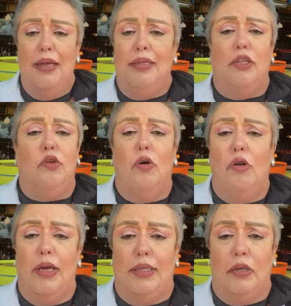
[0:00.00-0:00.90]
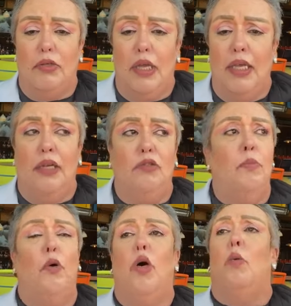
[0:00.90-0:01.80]
de todo lo que está sucediendo
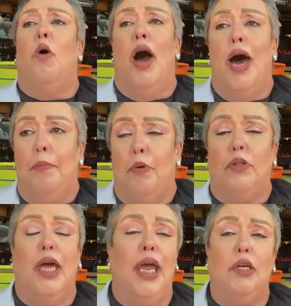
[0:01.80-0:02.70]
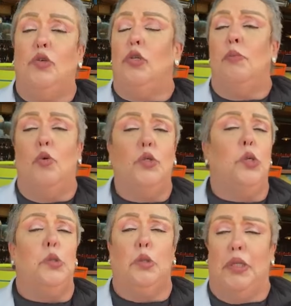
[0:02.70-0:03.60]
y puedo abogar por derechos de
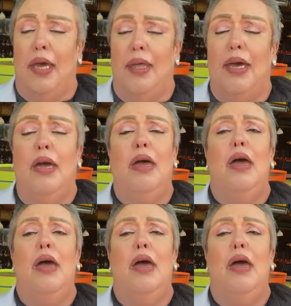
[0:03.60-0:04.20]
muchos de ustedes.